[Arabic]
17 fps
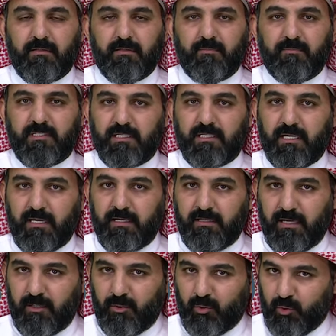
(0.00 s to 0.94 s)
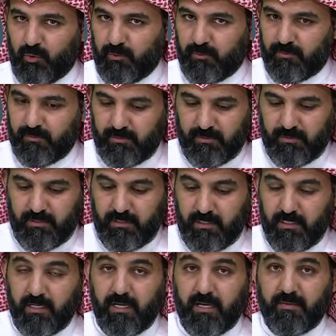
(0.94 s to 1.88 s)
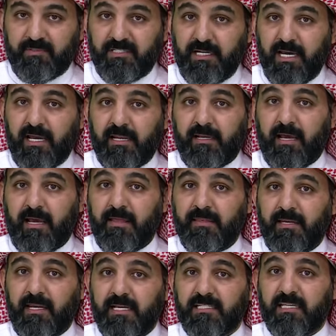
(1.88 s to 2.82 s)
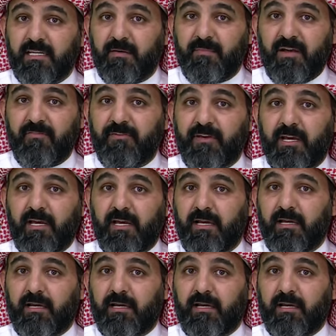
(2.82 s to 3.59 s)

امتنان ألو امتناء هذه الاسئله ما فيها